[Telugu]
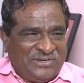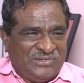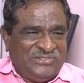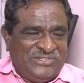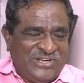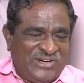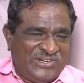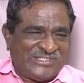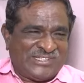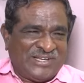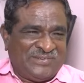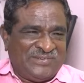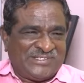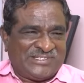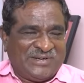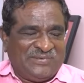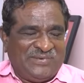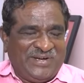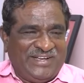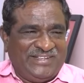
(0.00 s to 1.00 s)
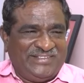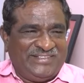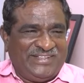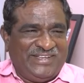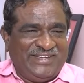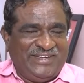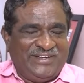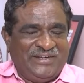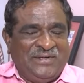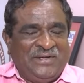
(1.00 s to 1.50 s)
నిరుద్యోగ సమస్య
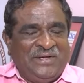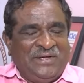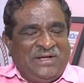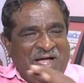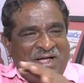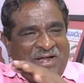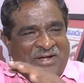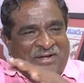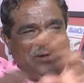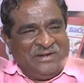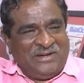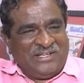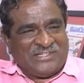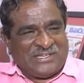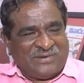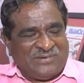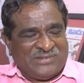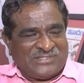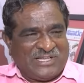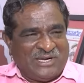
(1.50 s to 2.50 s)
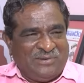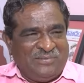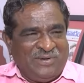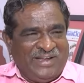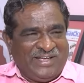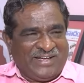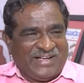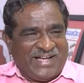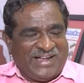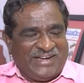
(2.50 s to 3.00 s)
పోయింది అన్ని సమస్యలు
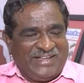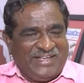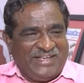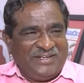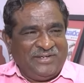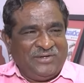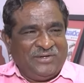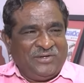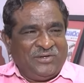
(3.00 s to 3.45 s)
పోయినాయి కానీ